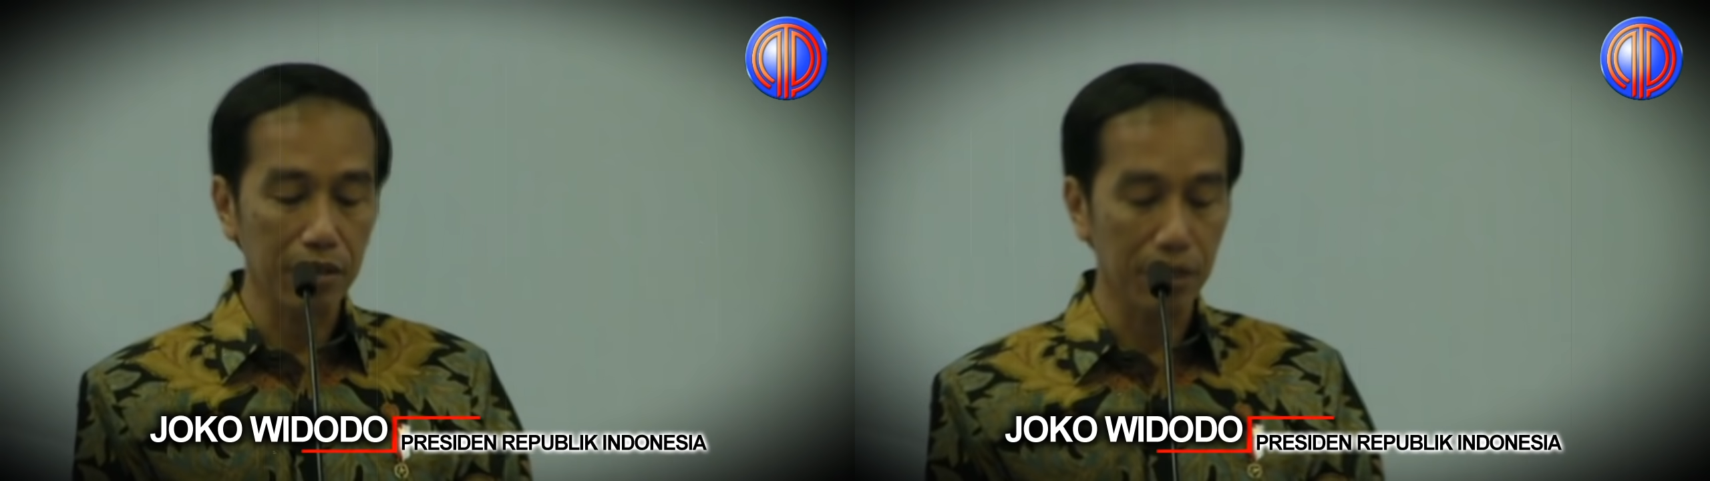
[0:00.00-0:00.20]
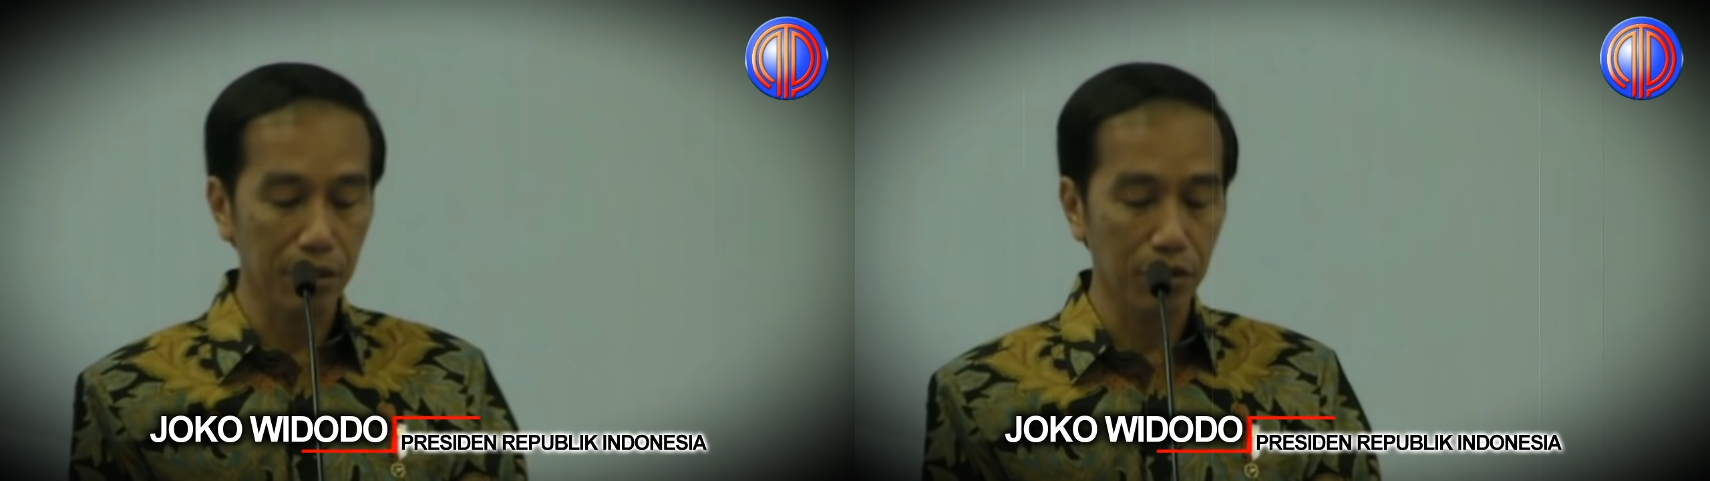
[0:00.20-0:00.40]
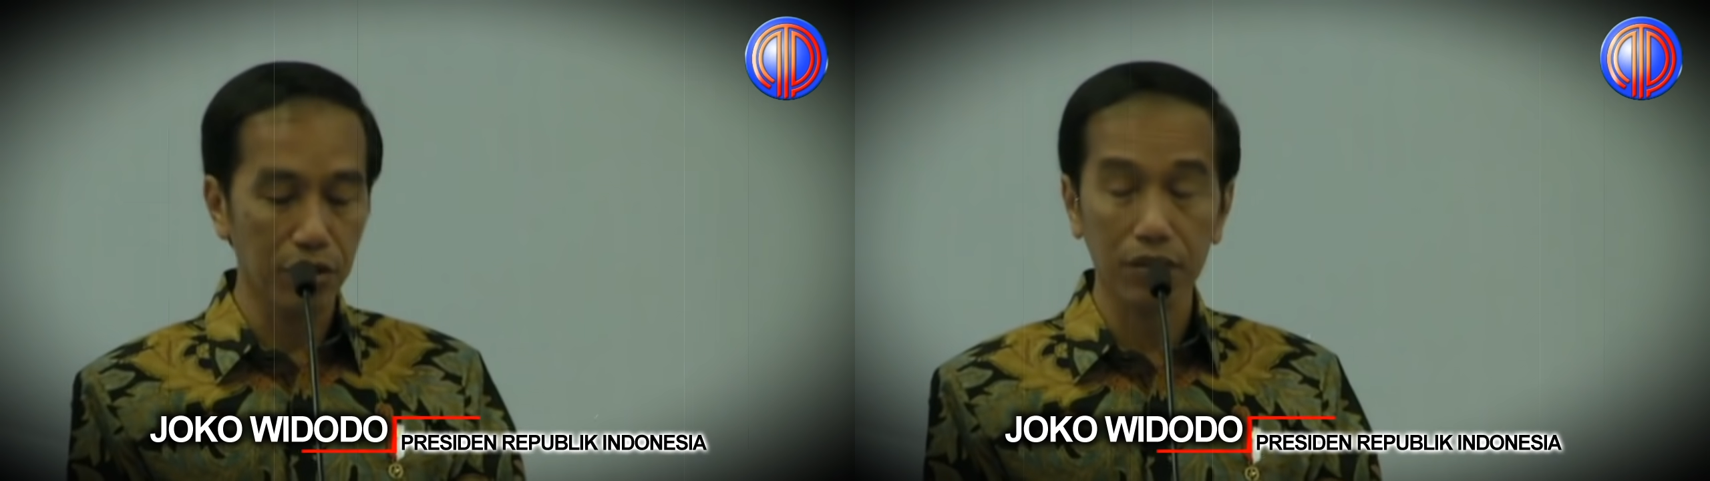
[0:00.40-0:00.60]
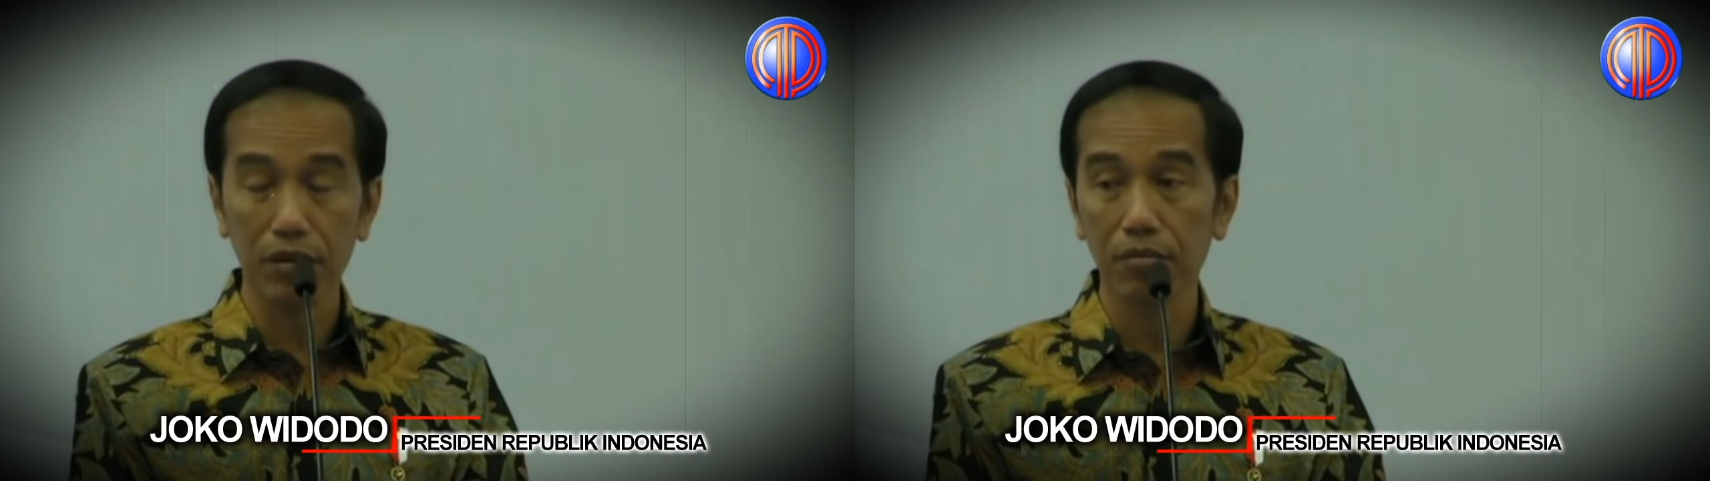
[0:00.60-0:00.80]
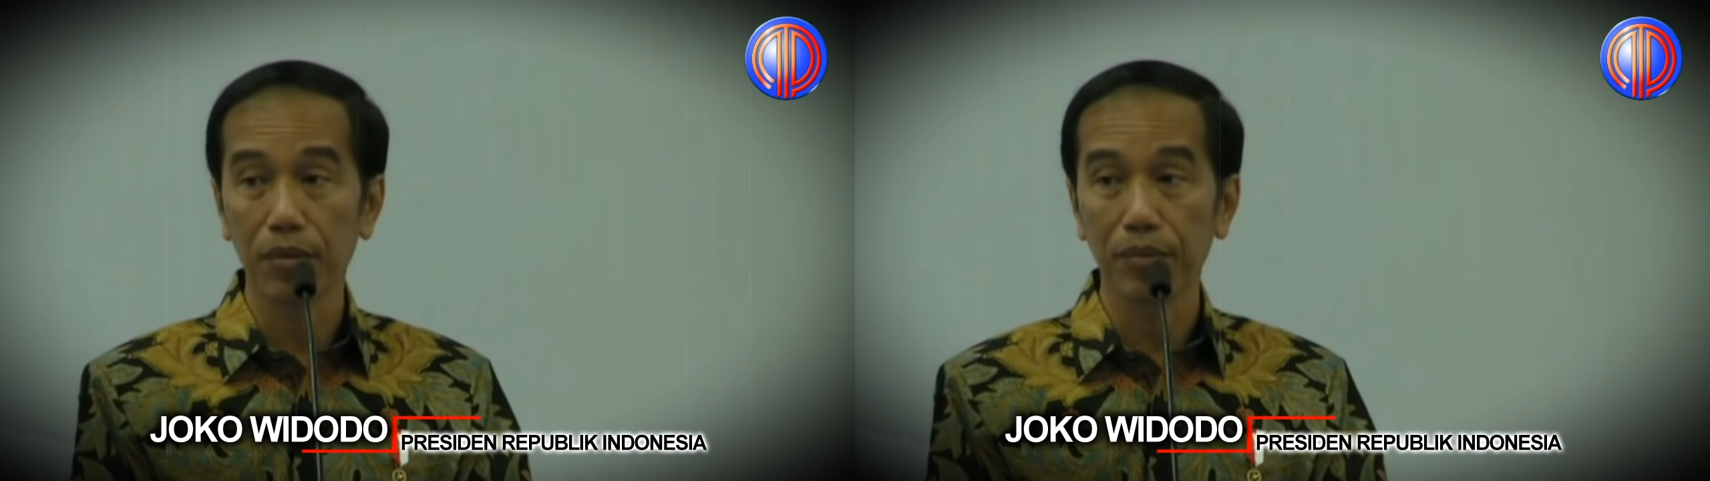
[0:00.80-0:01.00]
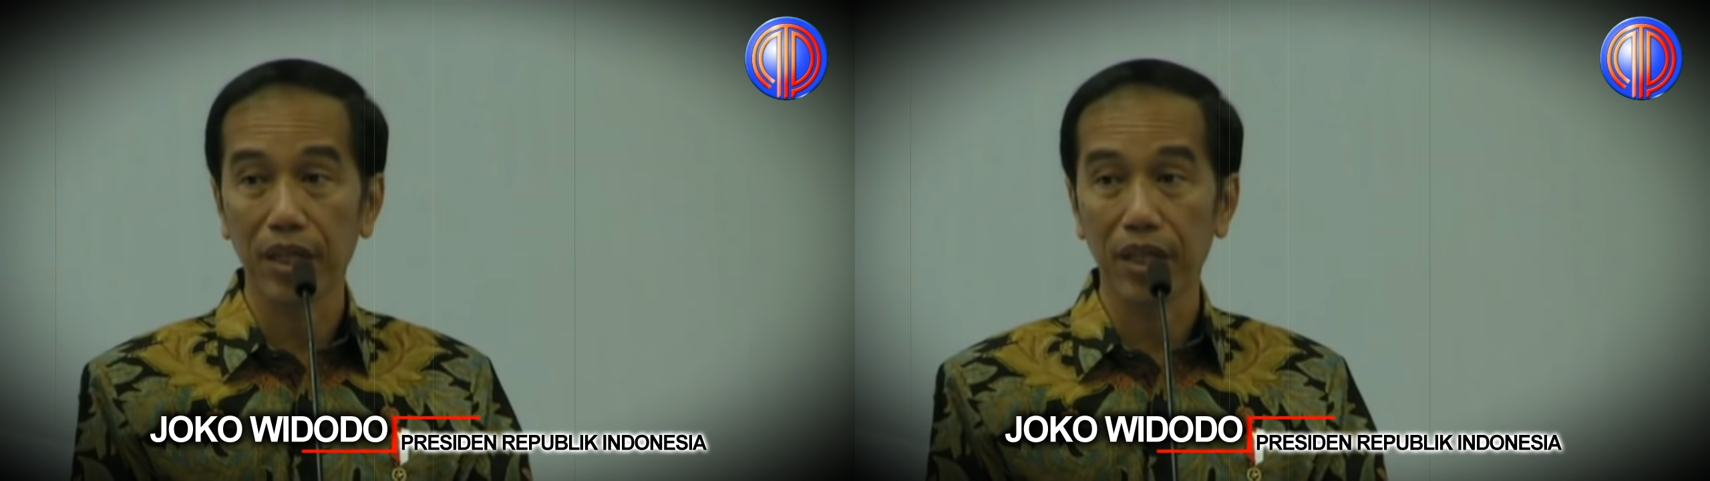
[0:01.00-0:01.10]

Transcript: dan serius